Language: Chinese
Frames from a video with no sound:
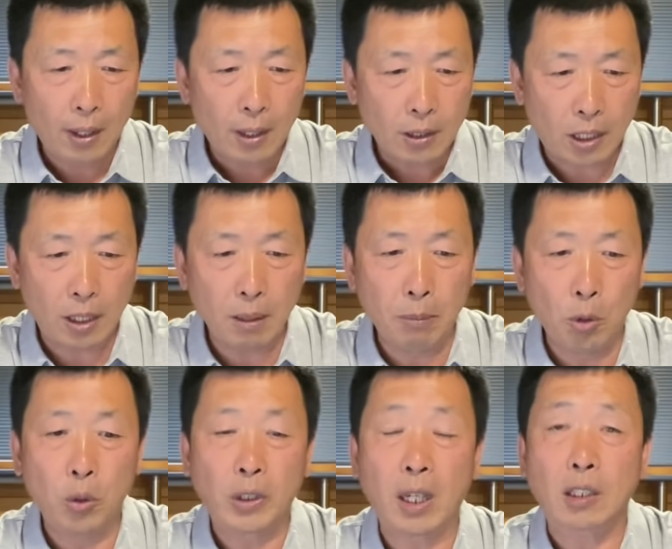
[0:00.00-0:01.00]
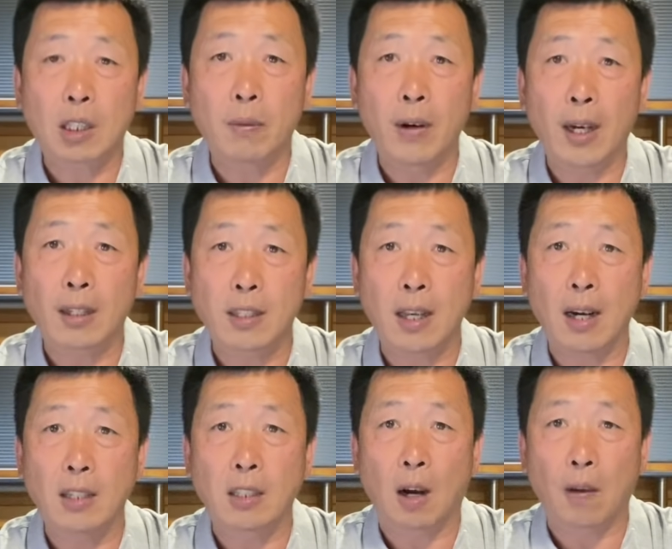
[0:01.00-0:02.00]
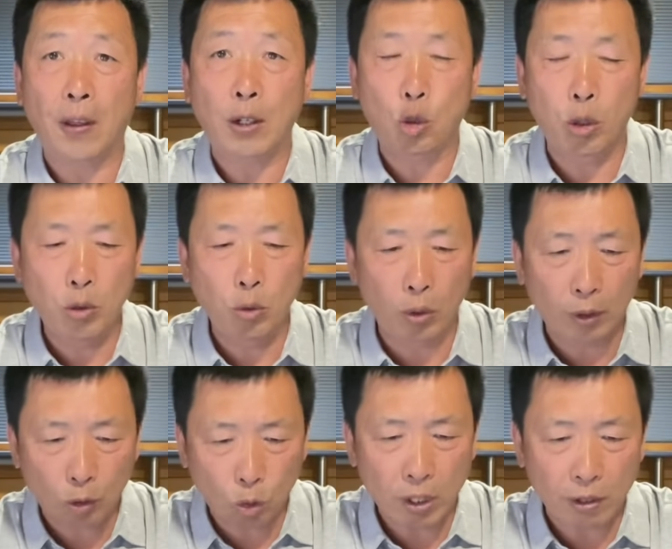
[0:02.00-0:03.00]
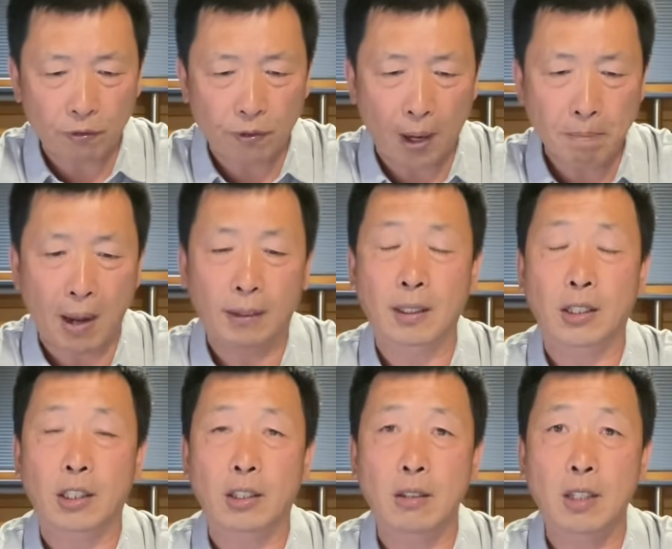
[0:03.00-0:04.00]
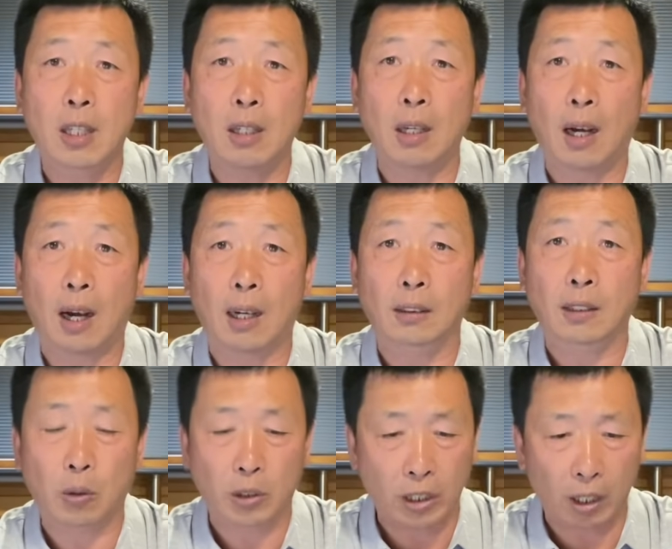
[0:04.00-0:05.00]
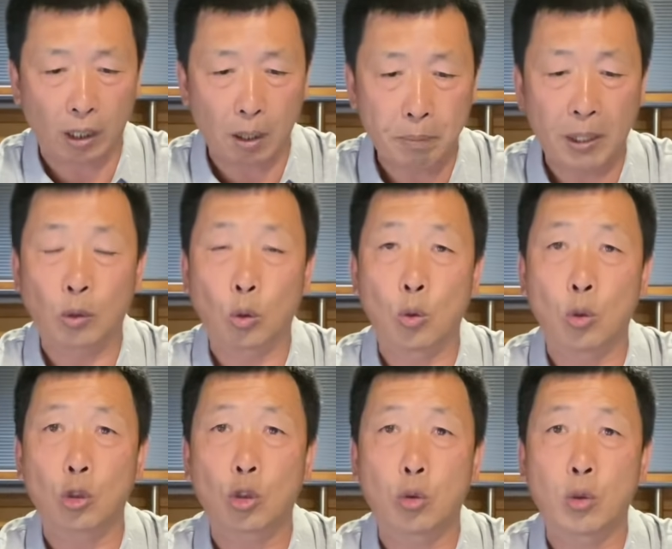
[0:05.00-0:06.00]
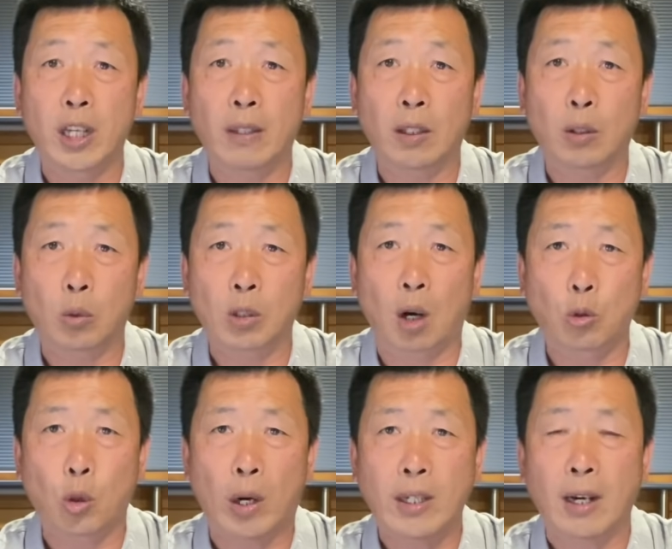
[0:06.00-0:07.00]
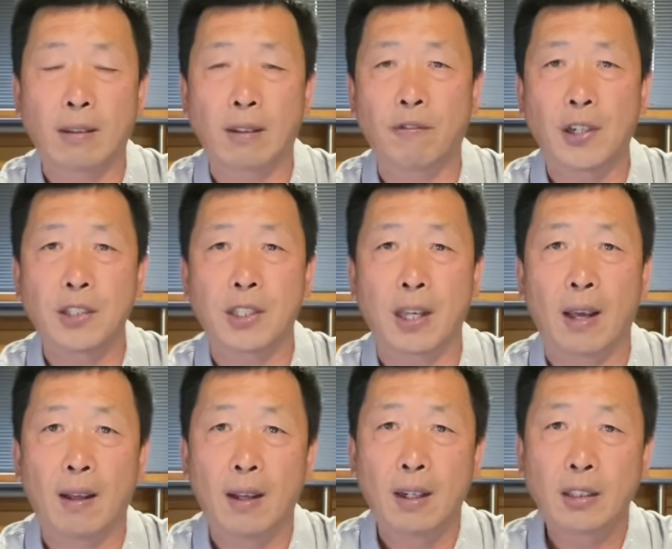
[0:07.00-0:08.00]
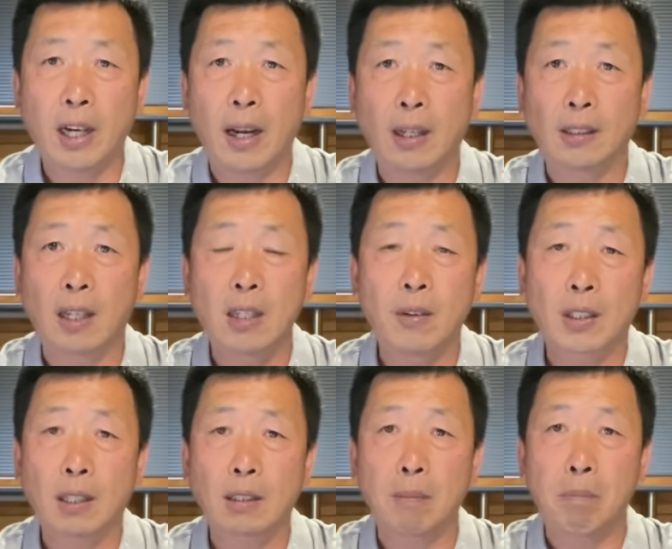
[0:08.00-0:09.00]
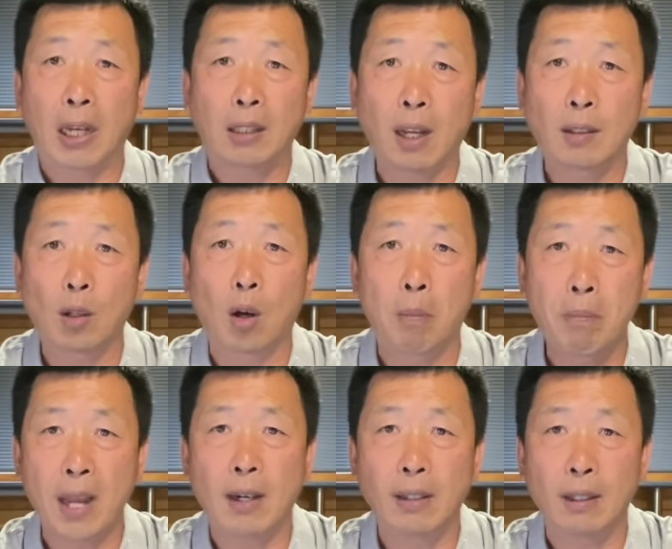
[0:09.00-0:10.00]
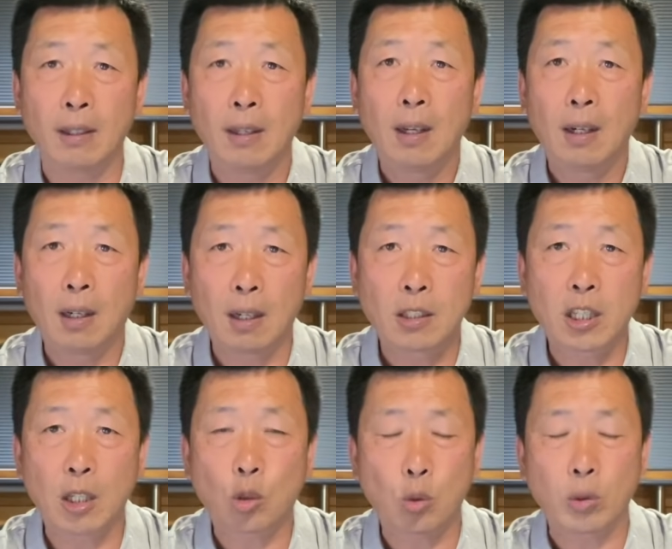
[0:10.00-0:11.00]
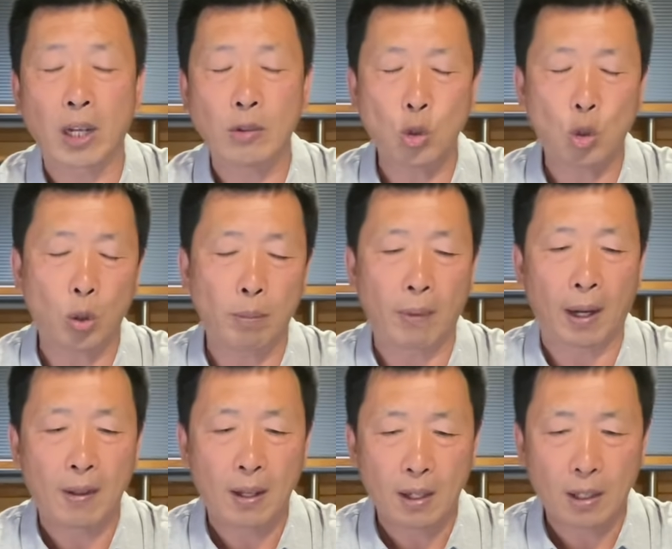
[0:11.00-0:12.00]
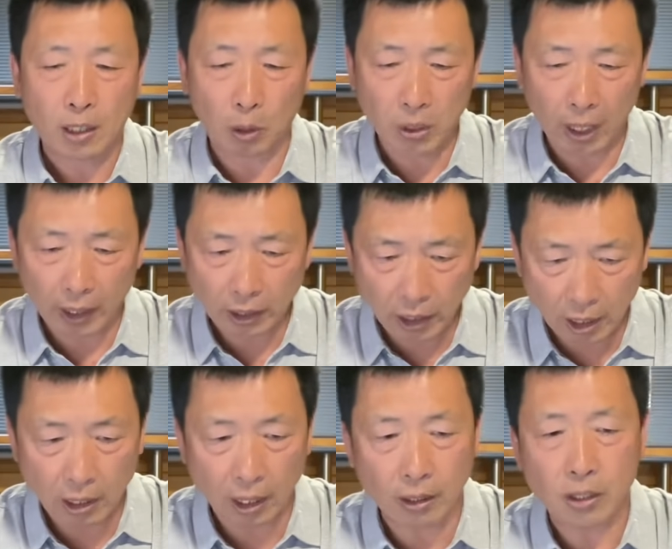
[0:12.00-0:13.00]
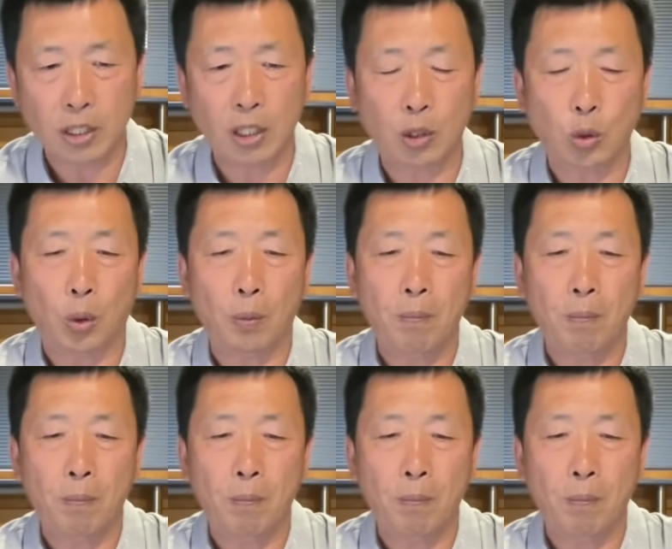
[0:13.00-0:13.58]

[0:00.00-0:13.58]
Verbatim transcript: 其目的是为了减少在春运最繁忙的时期啊，导致这个病毒出现那种高传染的风险。这个呢，因为他每天都要面临和接触人群嘛，首先给这些人接种。